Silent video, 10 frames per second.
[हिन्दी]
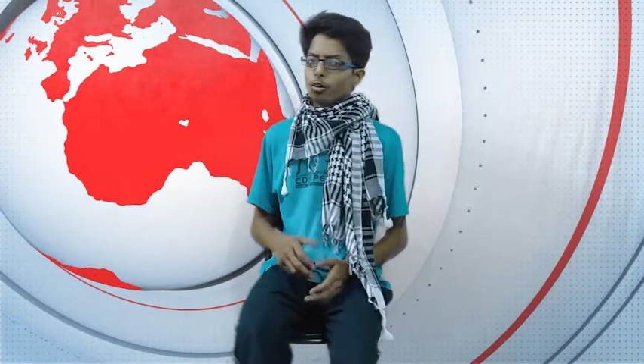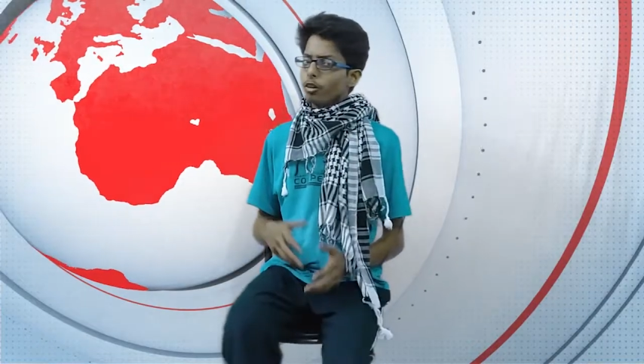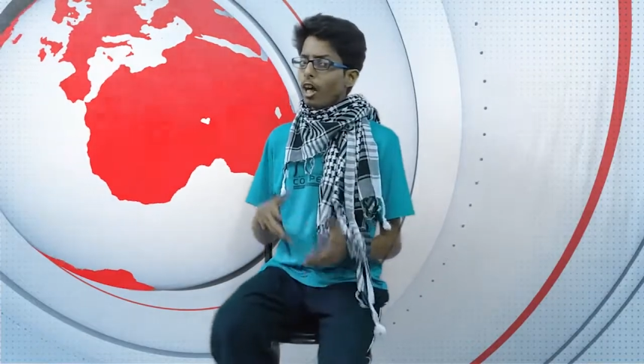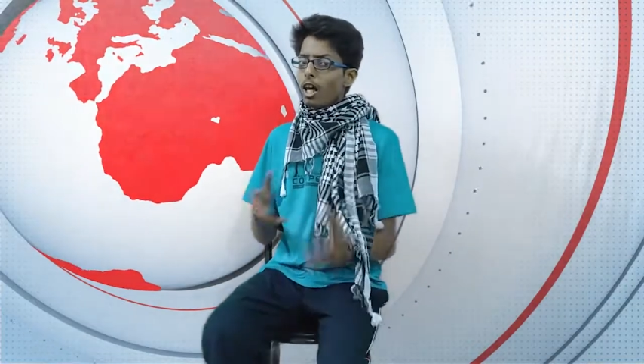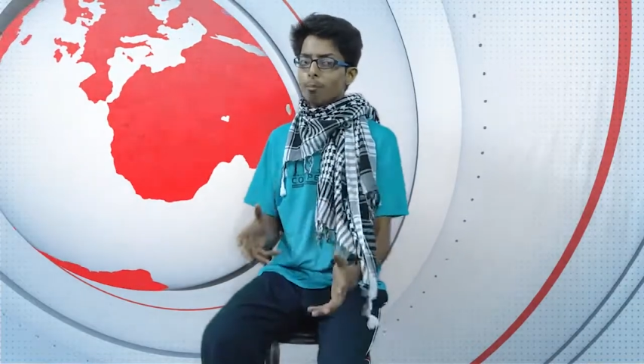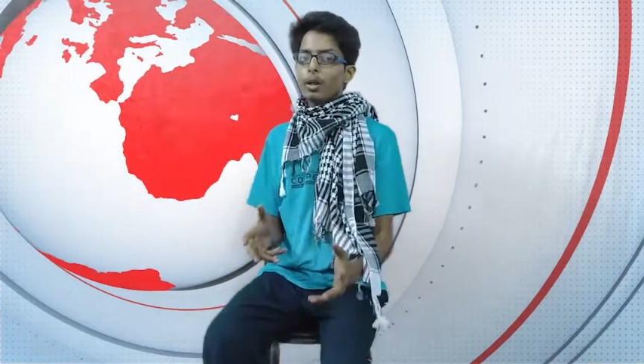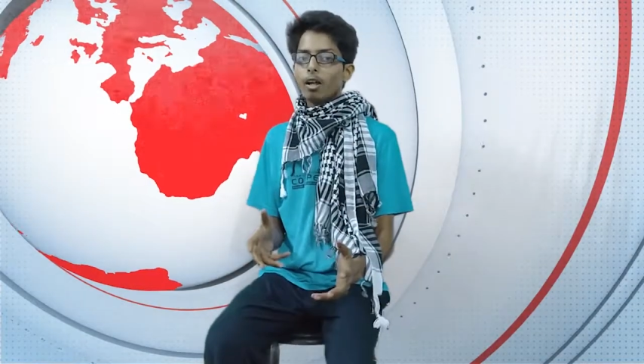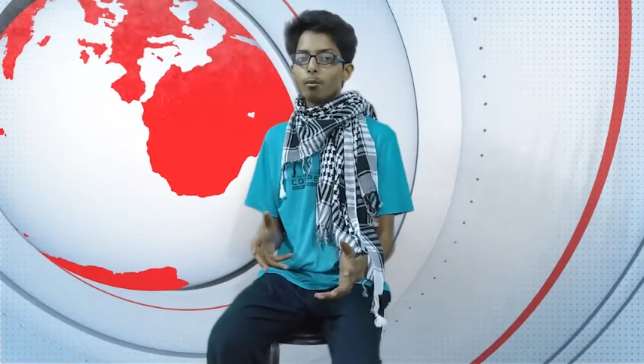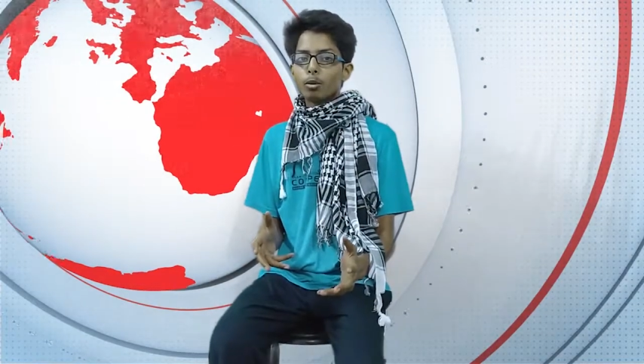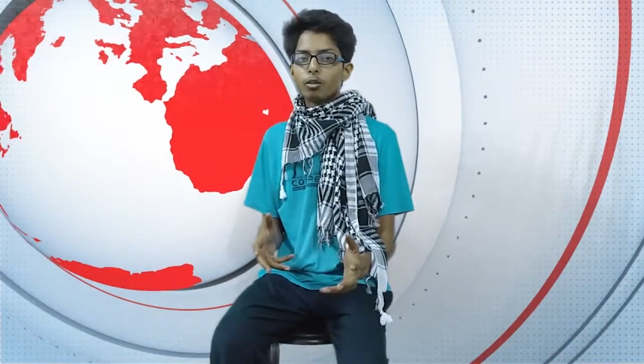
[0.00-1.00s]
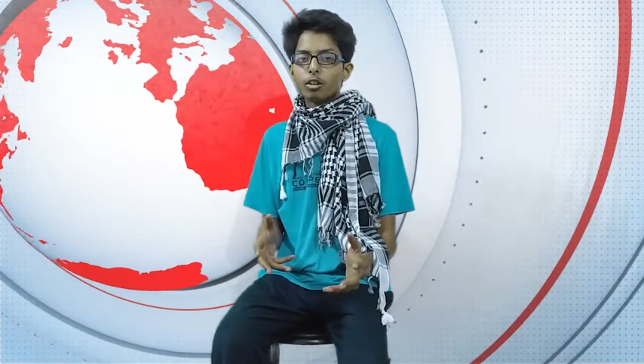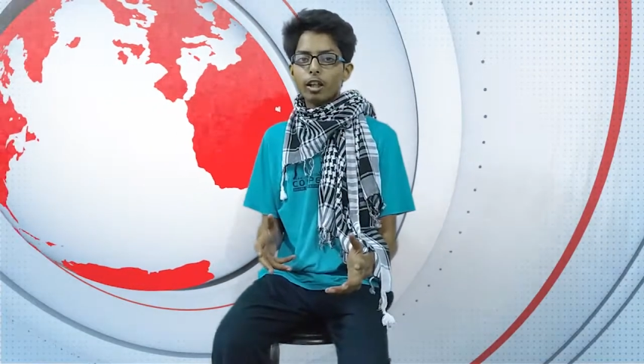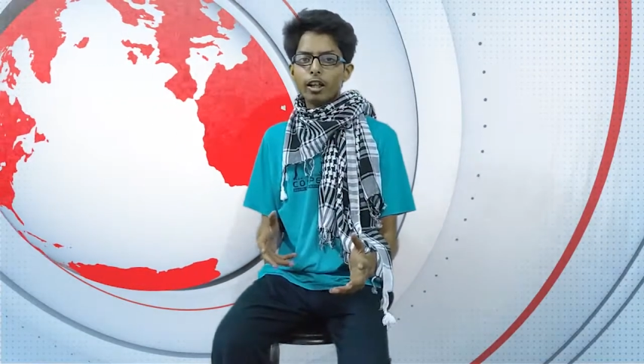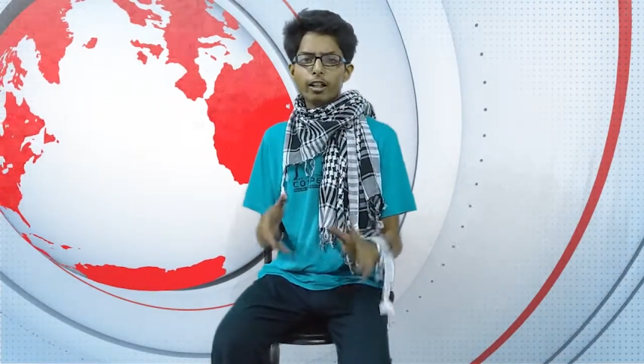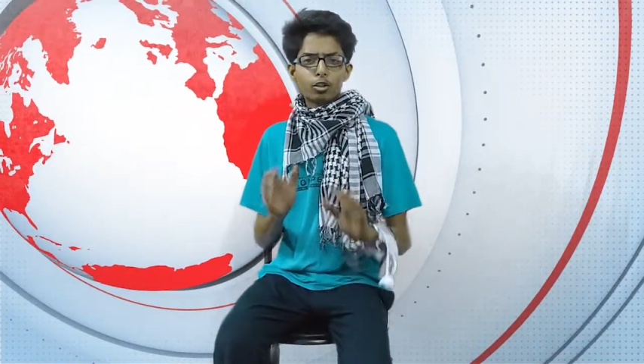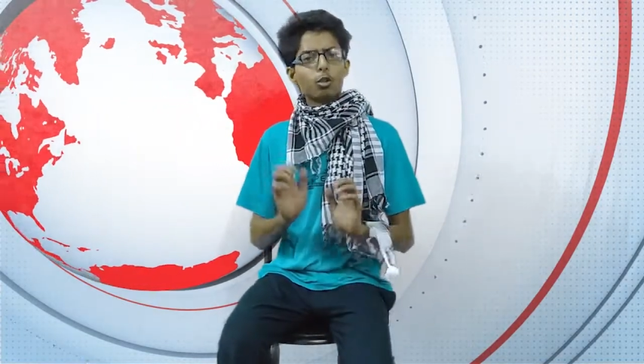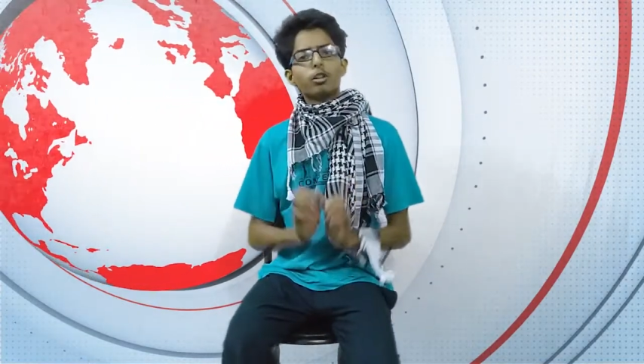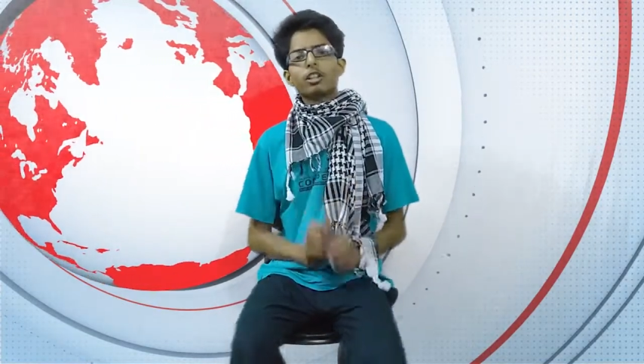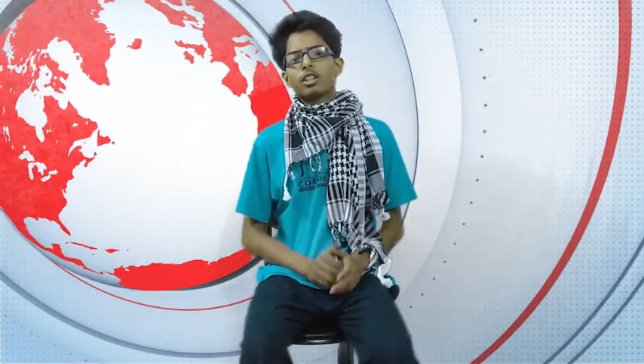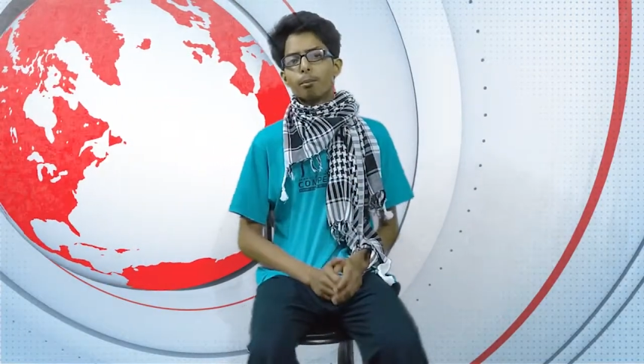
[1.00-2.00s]
तो यहाँ पे हम रुकते हैं
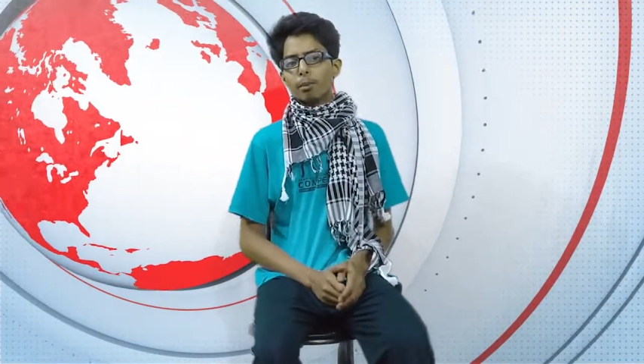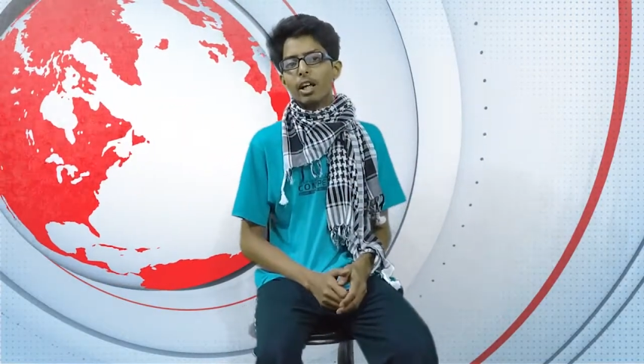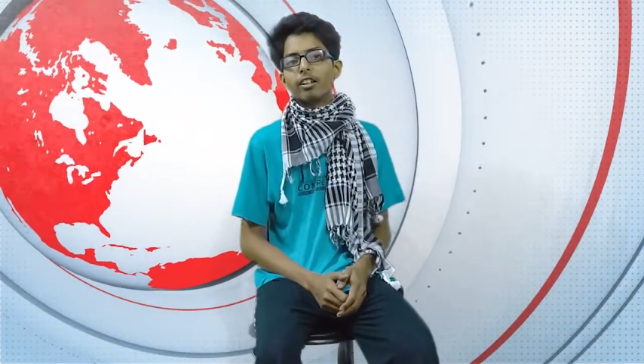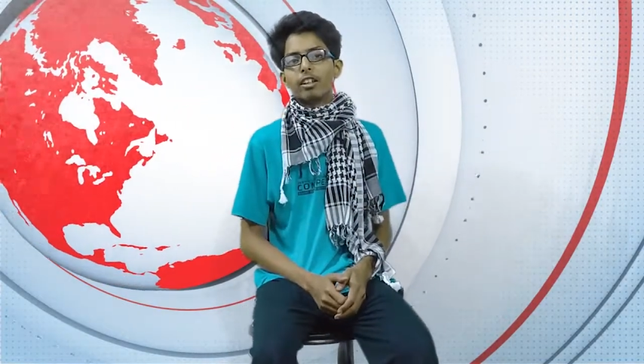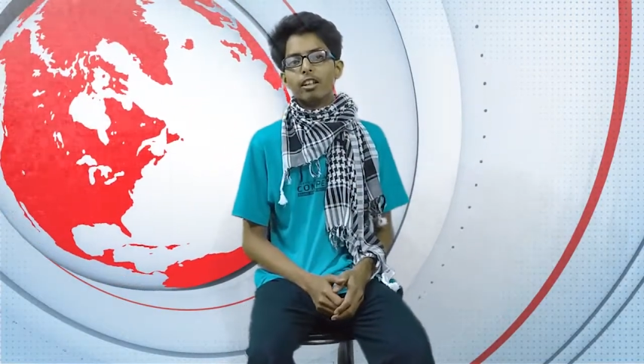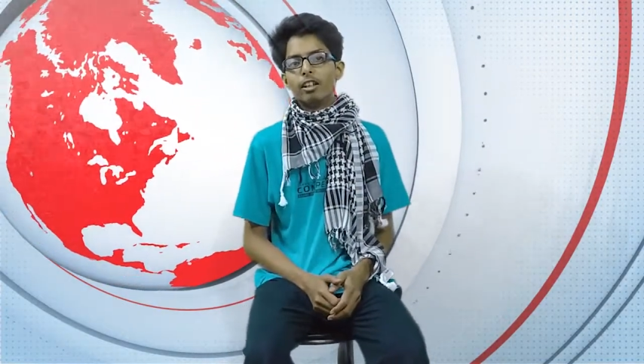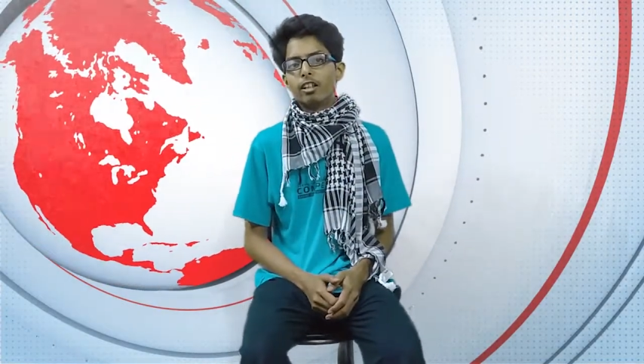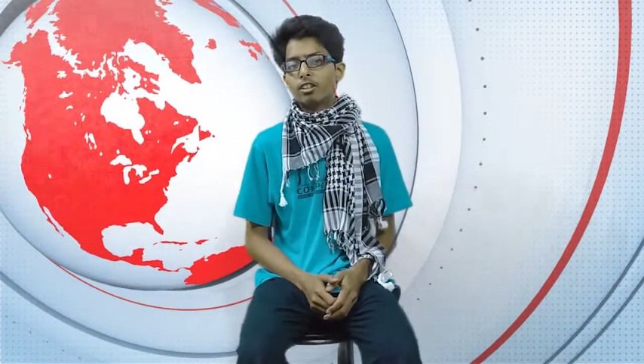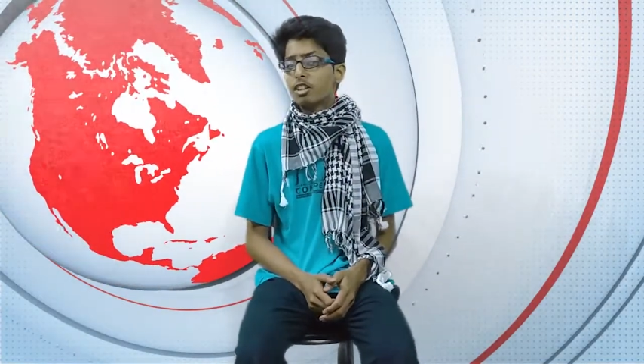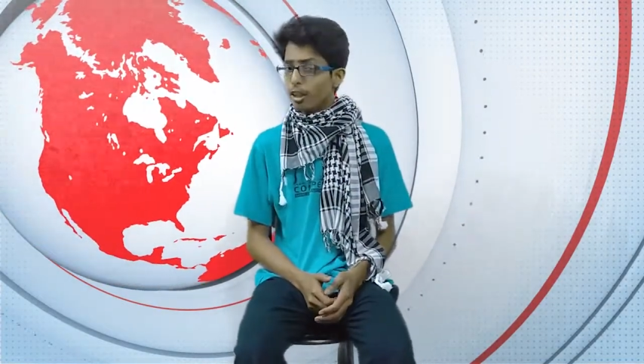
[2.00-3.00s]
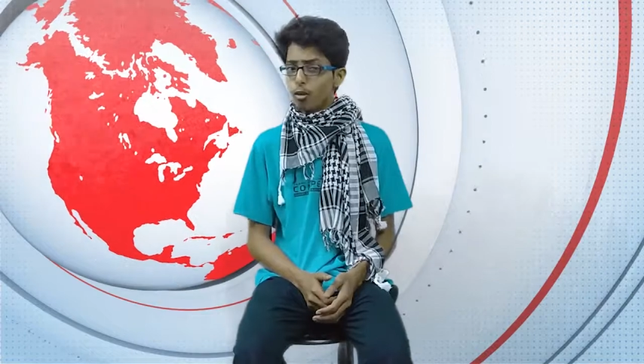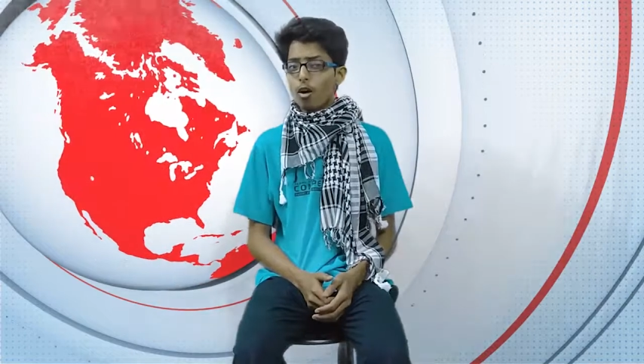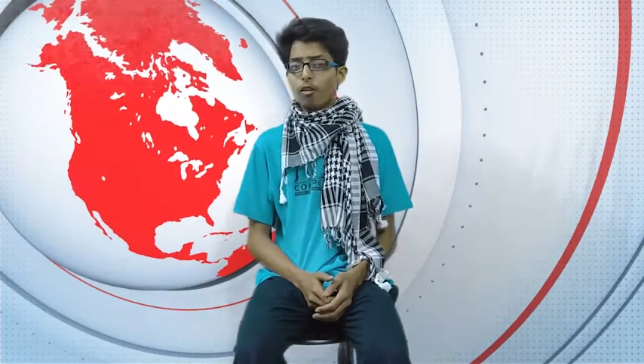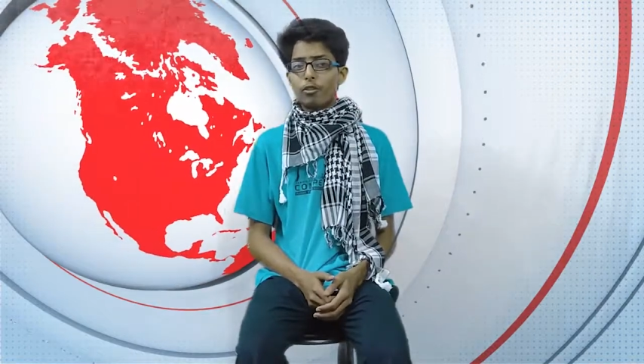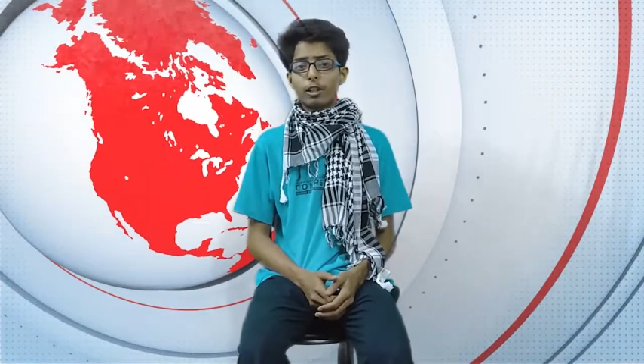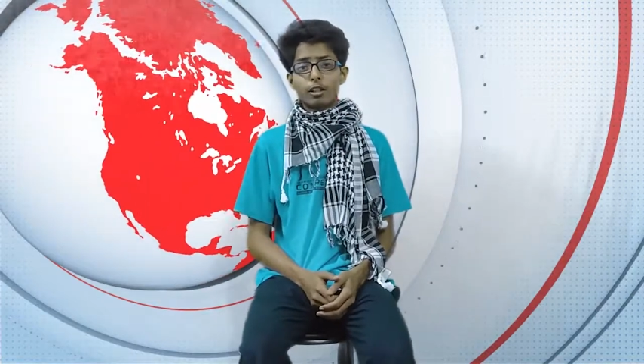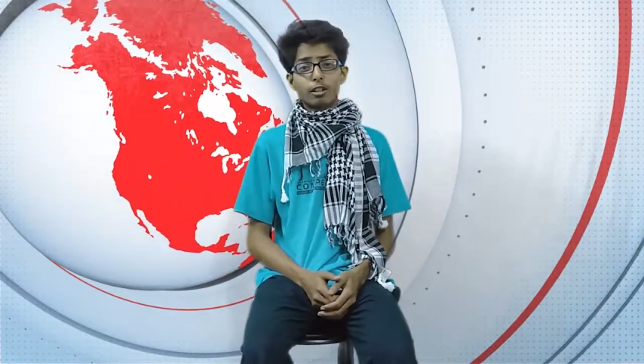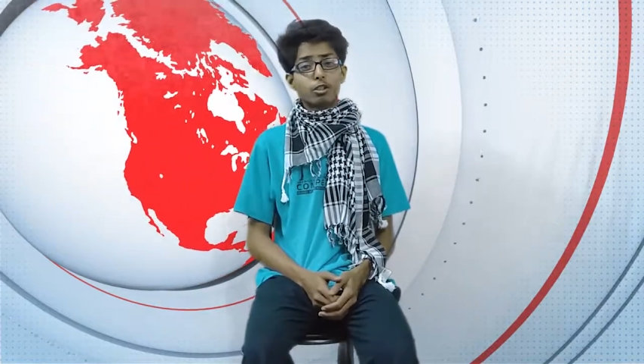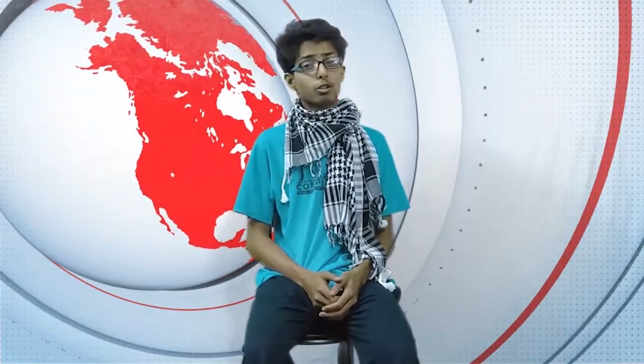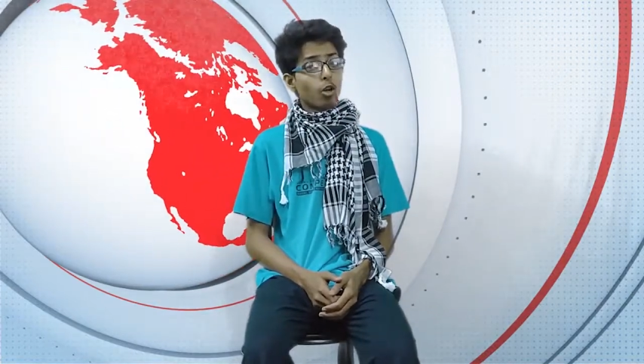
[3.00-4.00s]
छोटे से ब्रेक के लिए सी यू आफ्टर
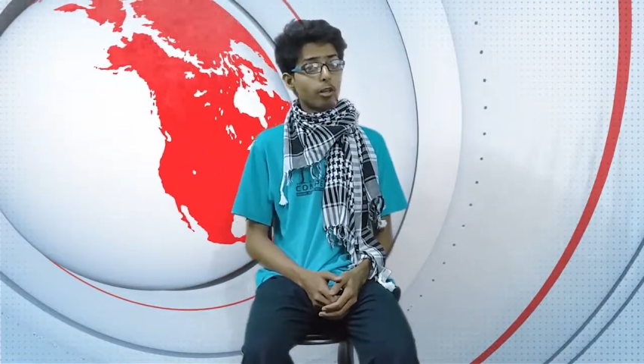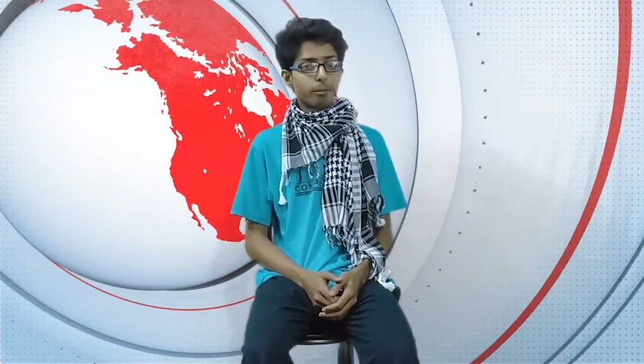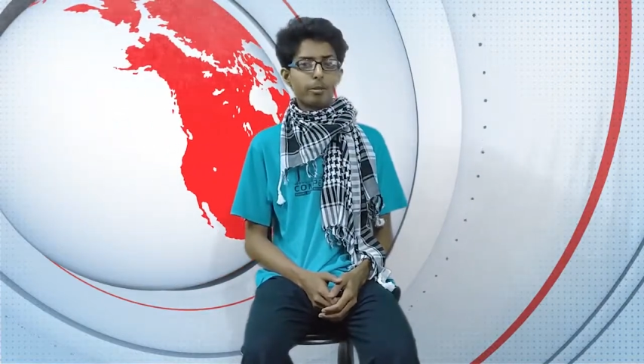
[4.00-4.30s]
अ शॉर्ट